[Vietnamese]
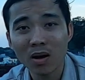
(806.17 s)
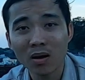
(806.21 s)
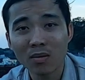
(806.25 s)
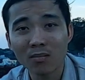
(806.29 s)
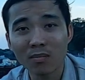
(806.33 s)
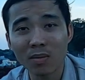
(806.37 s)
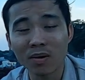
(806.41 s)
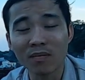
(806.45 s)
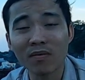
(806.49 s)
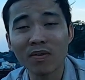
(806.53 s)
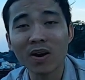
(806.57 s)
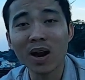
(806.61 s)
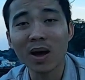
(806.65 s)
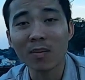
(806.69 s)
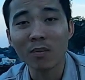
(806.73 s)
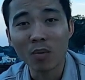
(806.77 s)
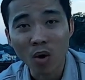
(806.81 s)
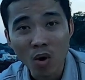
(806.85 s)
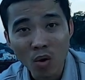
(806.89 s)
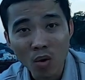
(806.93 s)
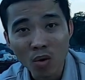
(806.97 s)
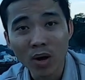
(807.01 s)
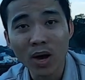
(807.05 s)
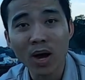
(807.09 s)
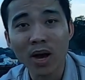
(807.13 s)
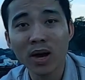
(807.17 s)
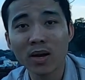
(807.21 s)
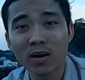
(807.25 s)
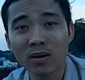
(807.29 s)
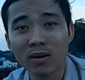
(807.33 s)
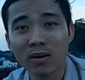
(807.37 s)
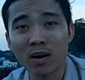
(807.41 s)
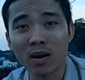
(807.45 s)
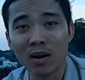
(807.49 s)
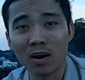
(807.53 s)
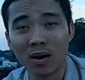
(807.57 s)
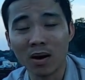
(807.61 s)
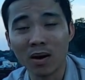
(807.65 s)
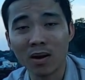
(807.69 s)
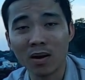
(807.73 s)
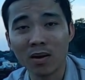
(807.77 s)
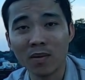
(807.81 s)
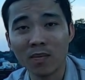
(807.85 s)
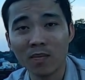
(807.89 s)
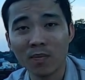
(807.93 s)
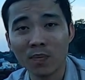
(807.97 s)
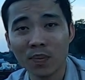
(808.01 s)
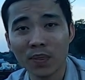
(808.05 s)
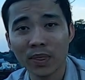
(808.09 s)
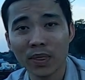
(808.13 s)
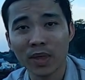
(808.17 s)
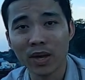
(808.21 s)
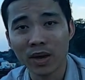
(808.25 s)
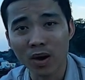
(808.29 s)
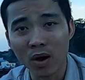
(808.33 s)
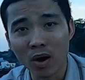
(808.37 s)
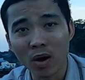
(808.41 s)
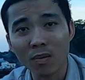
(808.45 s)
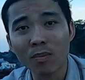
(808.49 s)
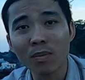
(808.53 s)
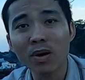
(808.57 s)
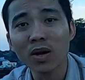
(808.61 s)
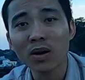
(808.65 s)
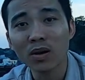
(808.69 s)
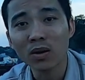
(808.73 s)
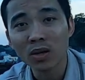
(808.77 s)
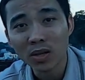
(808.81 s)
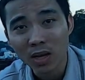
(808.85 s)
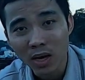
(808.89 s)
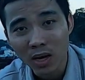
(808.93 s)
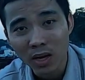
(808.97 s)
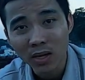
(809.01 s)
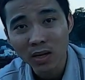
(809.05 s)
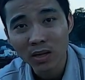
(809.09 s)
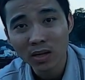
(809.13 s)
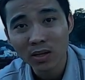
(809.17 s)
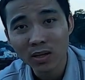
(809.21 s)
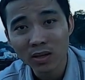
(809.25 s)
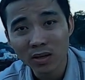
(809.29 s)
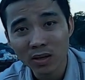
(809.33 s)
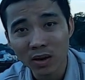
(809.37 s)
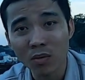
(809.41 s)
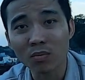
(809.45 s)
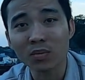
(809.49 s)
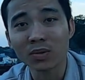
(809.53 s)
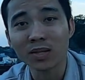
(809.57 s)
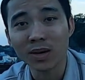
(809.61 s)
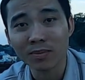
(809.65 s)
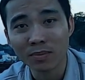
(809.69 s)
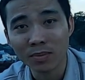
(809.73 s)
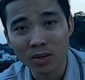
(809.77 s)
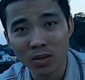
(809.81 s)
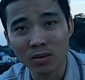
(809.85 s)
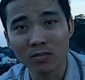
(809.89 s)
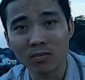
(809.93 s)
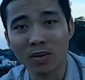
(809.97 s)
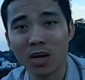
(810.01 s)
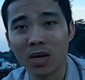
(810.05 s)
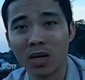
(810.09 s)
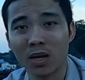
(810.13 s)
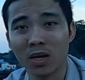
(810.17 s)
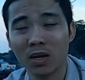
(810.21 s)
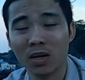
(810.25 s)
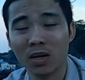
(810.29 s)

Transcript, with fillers: mình phải làm ok hơn họ thì họ mới có thể không xem thường mình